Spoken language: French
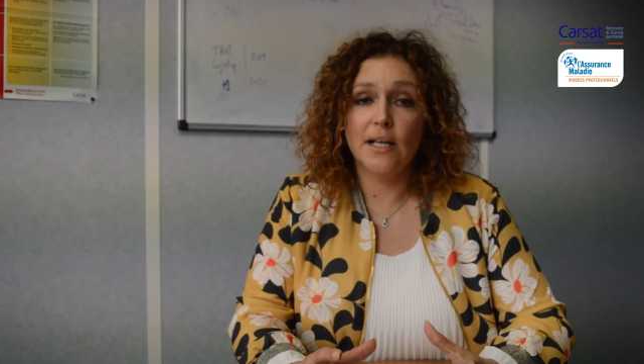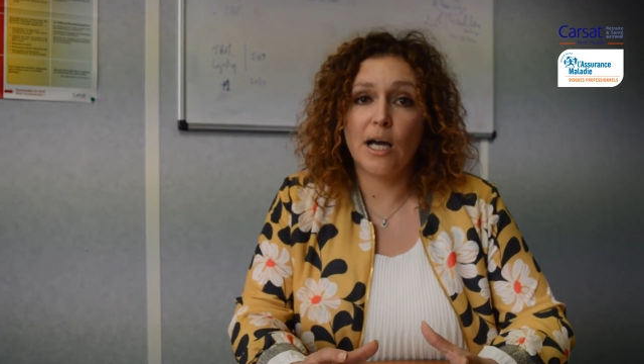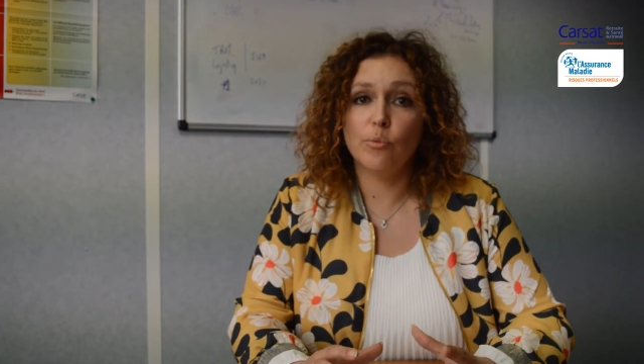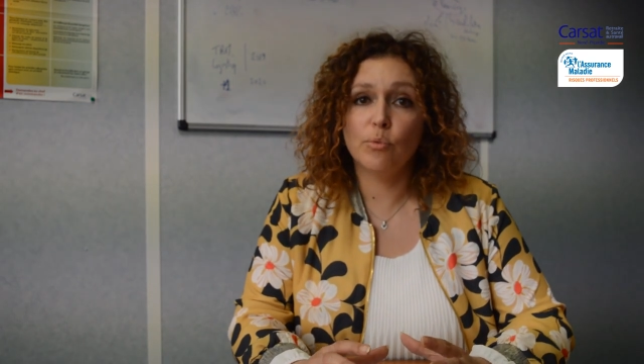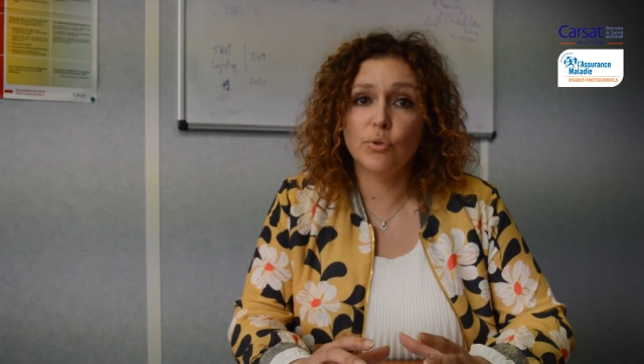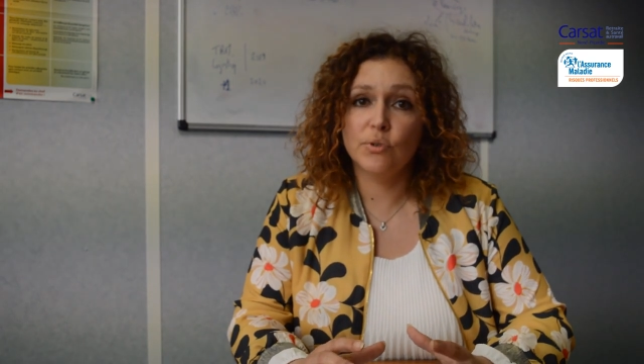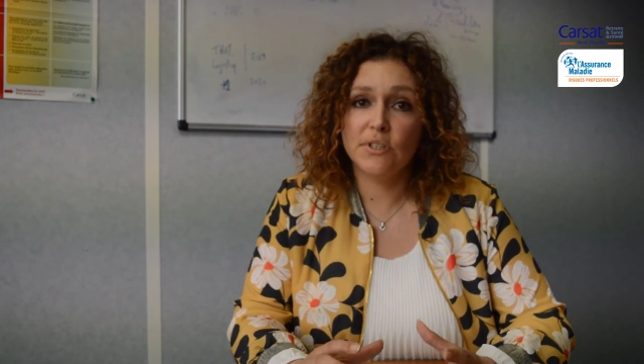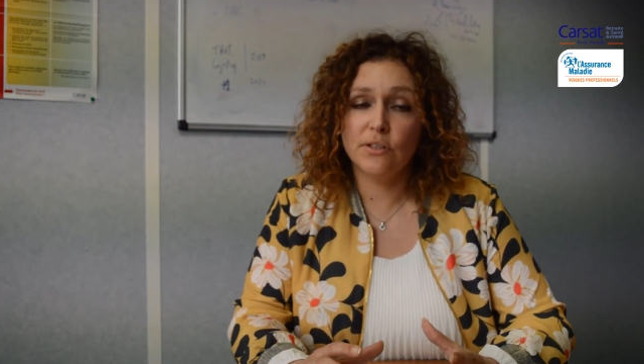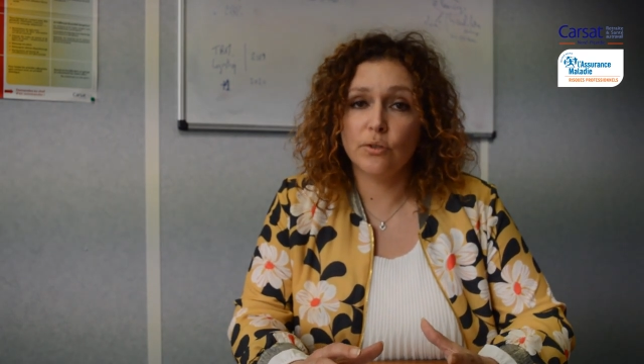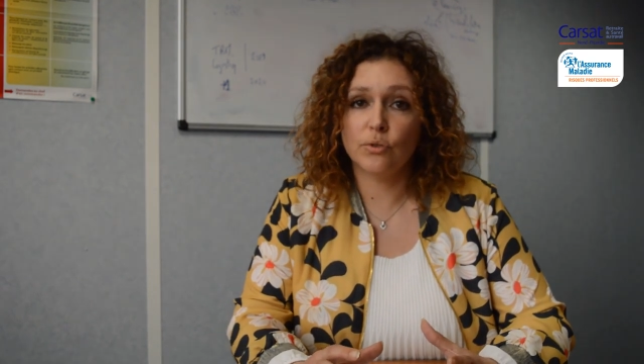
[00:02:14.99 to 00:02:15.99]
à un moment
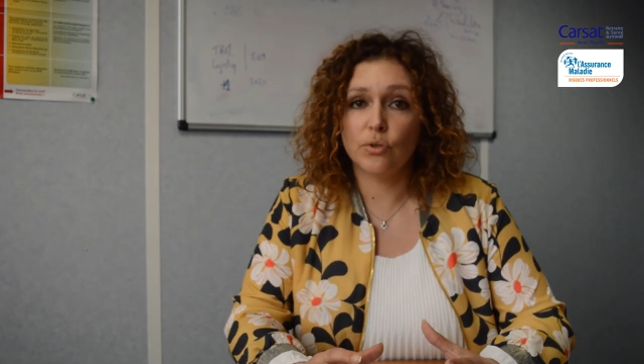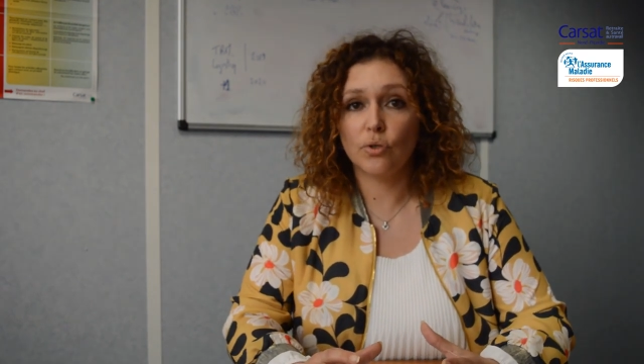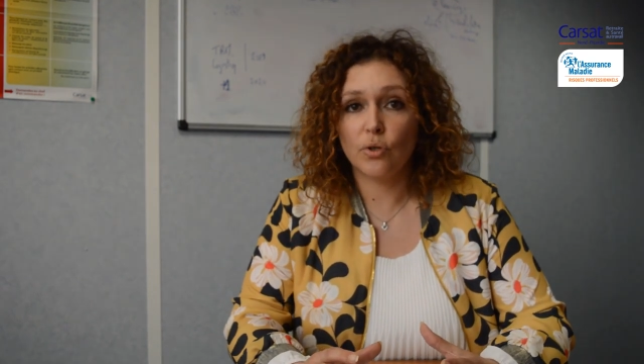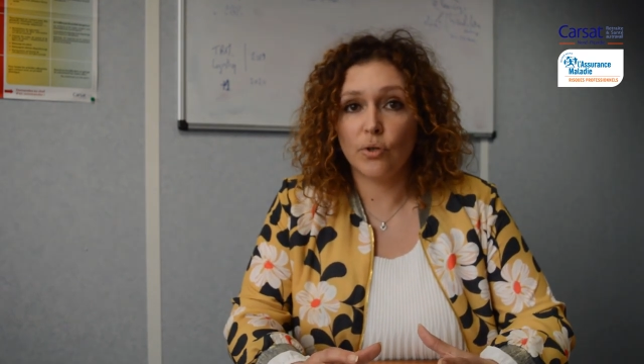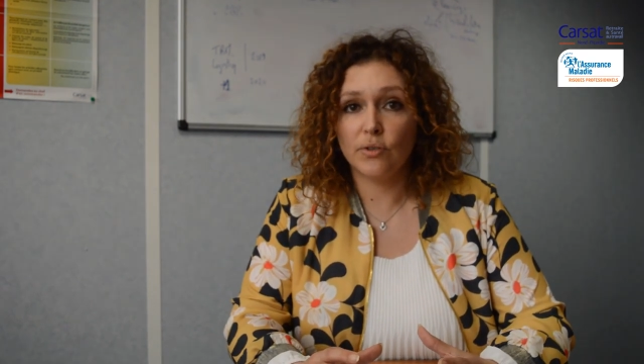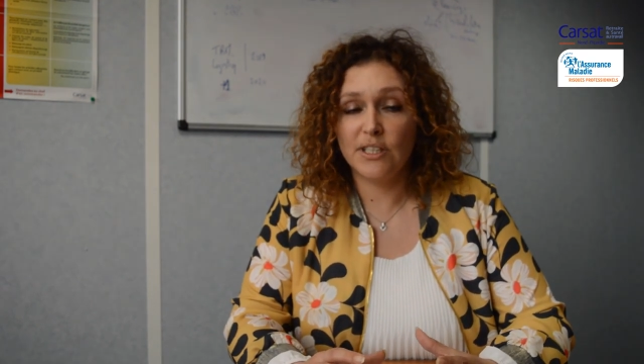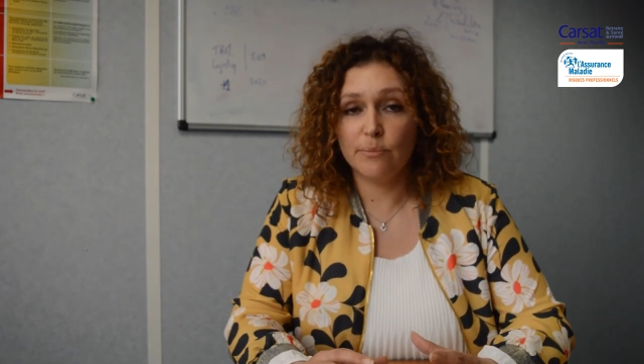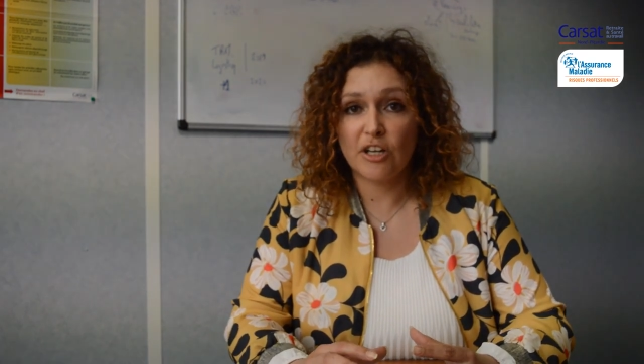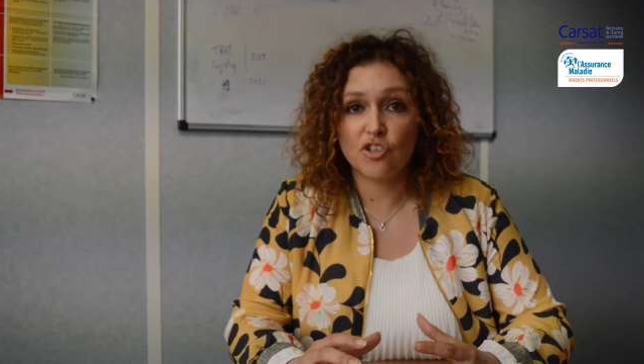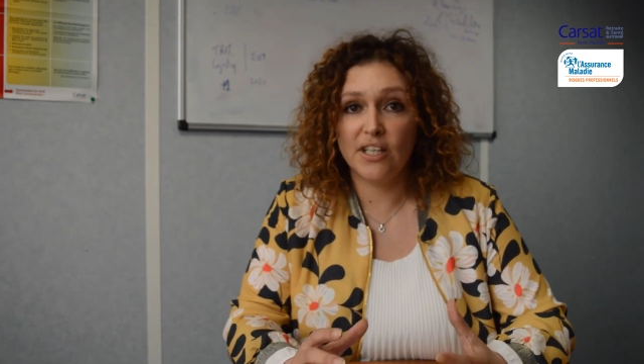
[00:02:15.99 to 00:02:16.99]
donné dans notre euh,
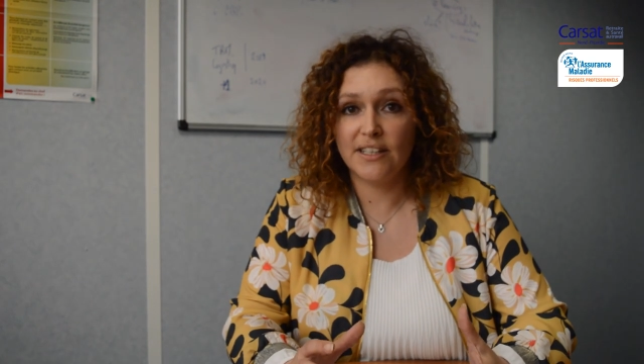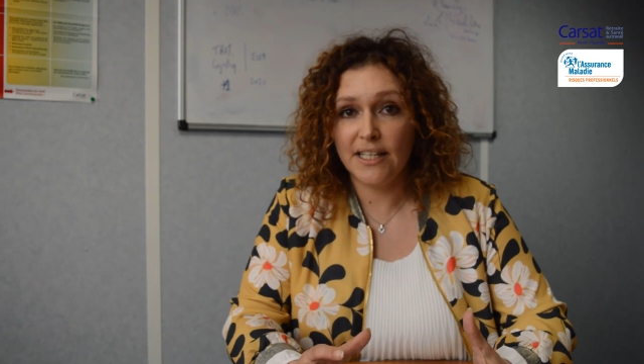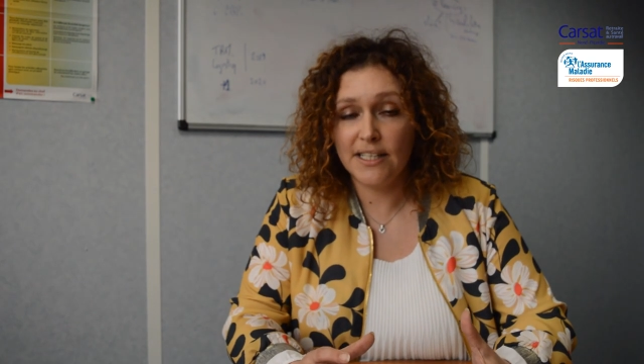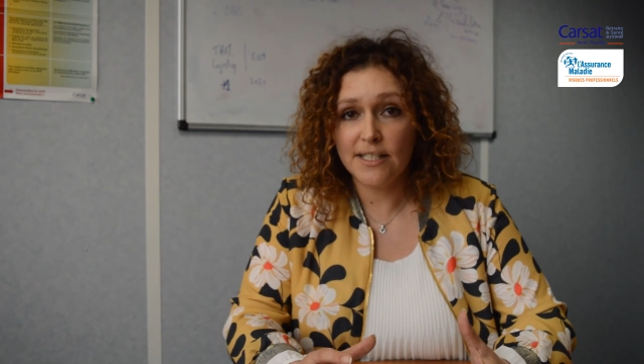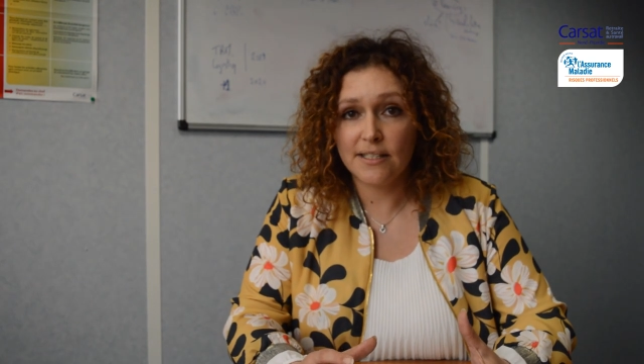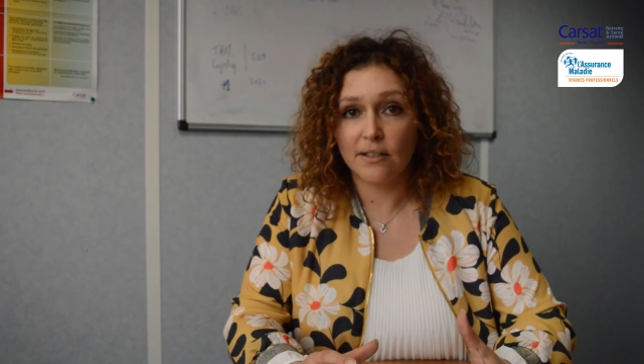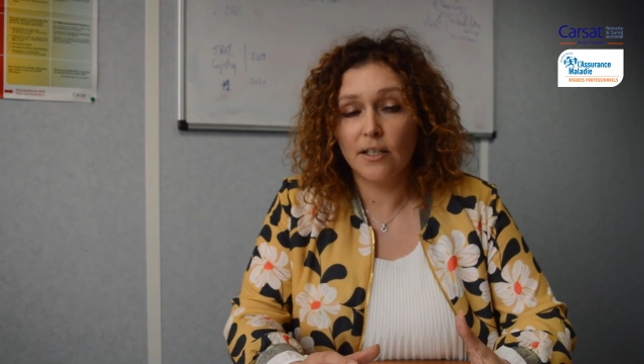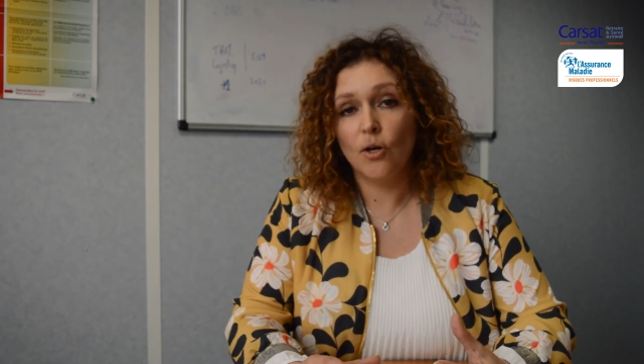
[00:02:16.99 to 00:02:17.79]
démarche d'analyse,